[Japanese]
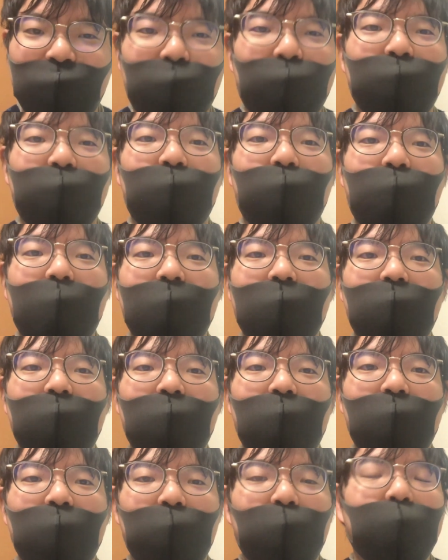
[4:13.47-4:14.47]
公表は
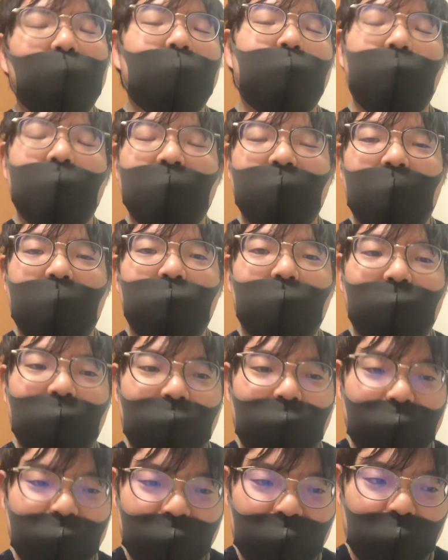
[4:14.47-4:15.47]
当時はしていませ
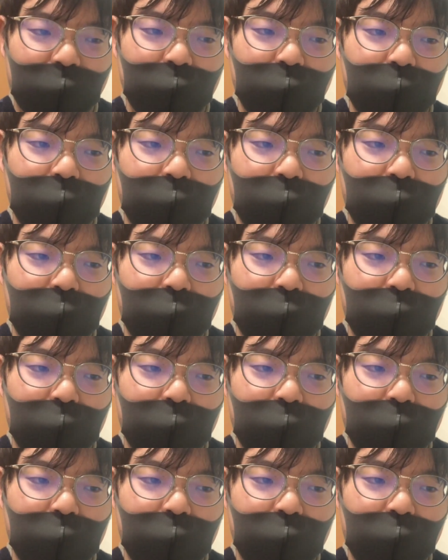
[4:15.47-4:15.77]
んでした。